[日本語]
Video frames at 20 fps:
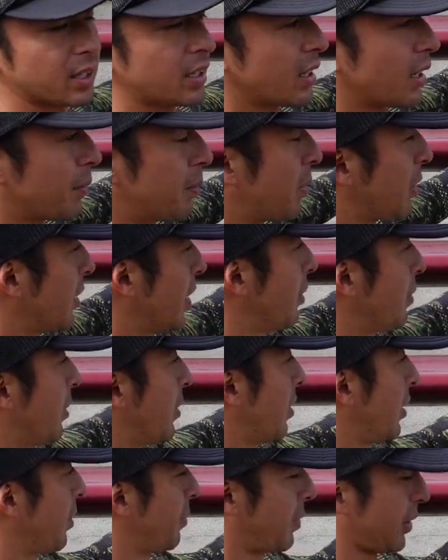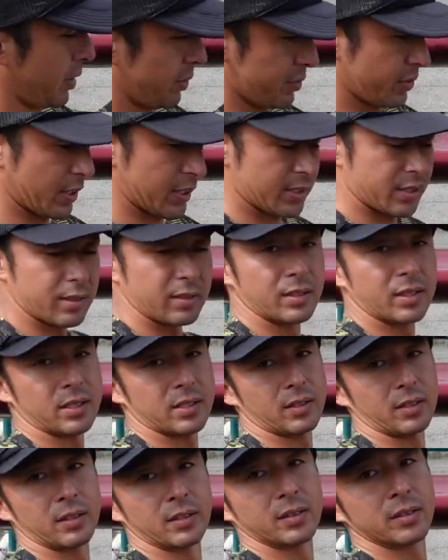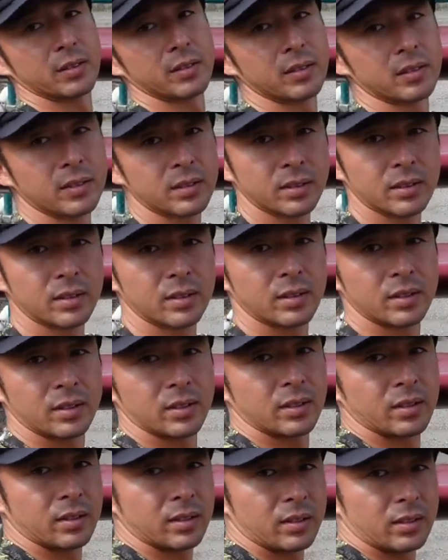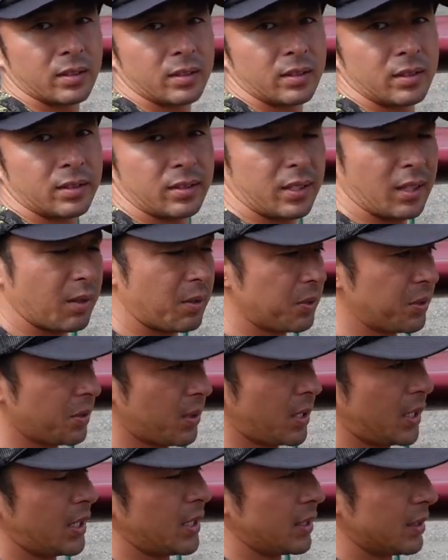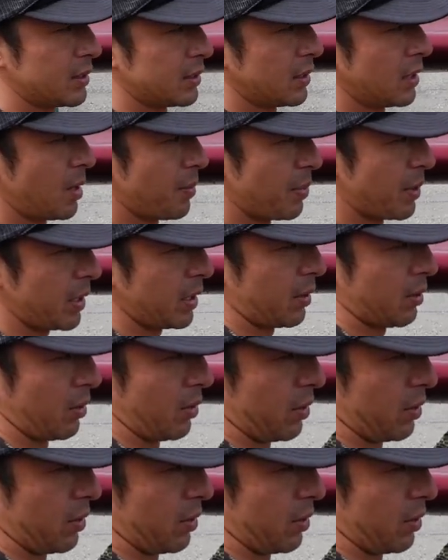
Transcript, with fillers: 定が僕でもやっぱりふらつくんですよ。ってことはやっぱりこ